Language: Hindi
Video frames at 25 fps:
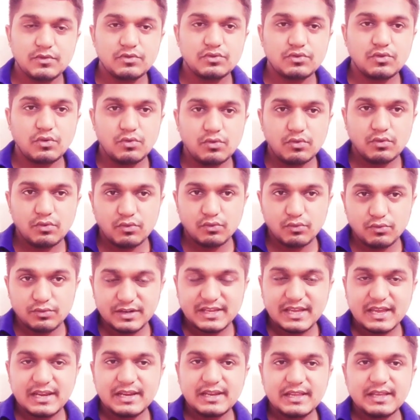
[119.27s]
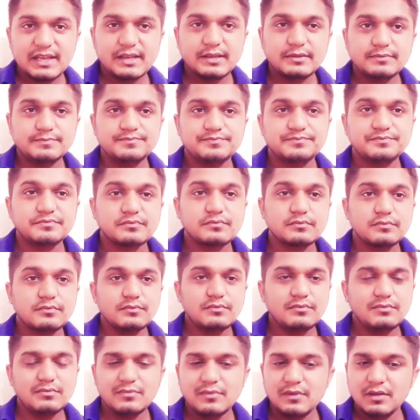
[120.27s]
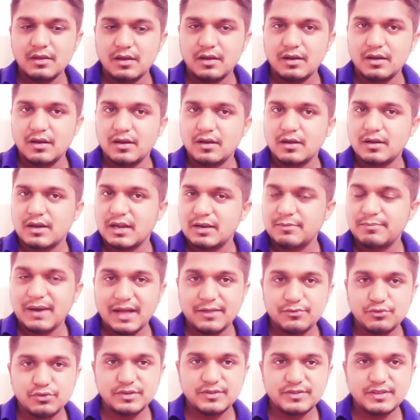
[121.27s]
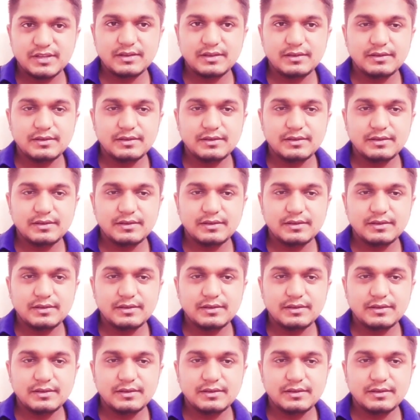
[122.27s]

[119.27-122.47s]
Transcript: तो उनके लिए आ, कल बात हुई थी